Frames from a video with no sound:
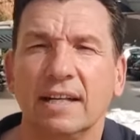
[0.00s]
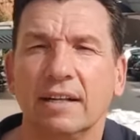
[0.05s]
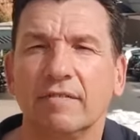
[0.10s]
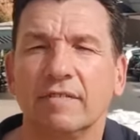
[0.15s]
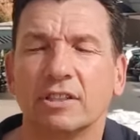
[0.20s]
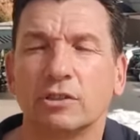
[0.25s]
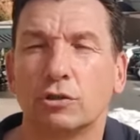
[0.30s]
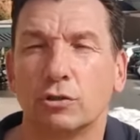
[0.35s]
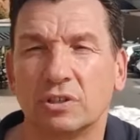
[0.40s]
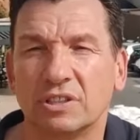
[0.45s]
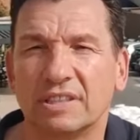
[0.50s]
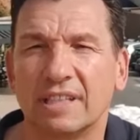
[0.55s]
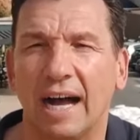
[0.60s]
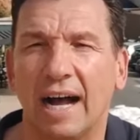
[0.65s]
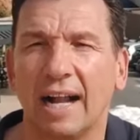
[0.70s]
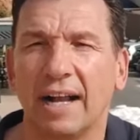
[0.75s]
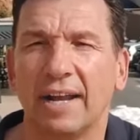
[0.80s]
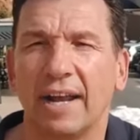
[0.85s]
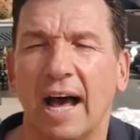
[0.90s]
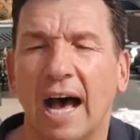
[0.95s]
den wir zu
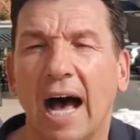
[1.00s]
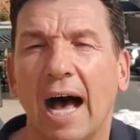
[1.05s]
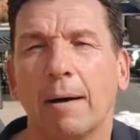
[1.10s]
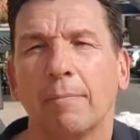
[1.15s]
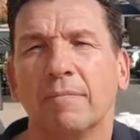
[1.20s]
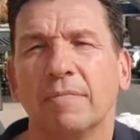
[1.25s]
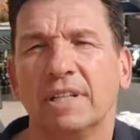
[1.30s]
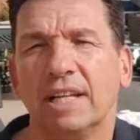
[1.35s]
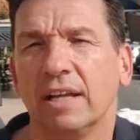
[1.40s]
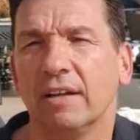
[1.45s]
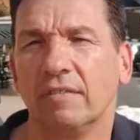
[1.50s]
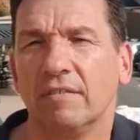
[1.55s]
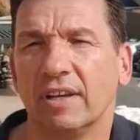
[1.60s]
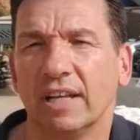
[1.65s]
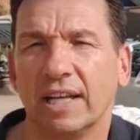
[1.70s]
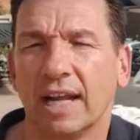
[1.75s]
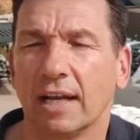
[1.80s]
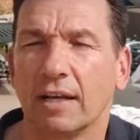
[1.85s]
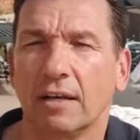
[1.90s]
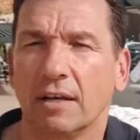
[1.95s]
zahlen haben, den
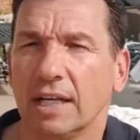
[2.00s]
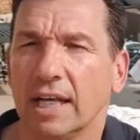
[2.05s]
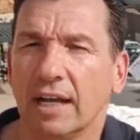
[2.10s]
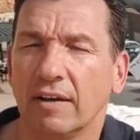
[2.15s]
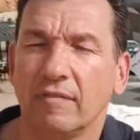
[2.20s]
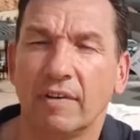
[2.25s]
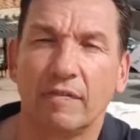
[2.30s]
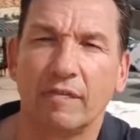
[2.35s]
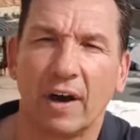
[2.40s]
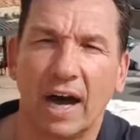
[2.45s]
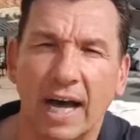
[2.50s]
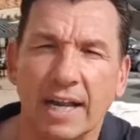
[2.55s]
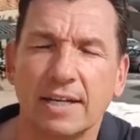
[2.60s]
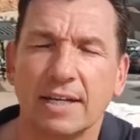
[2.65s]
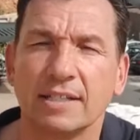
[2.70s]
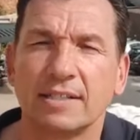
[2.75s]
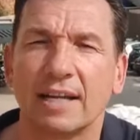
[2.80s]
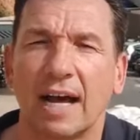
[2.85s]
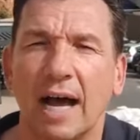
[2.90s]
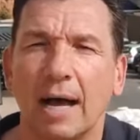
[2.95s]
wir dann irgendwie
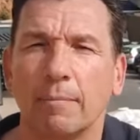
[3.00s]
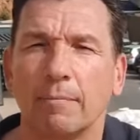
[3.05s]
verhandelt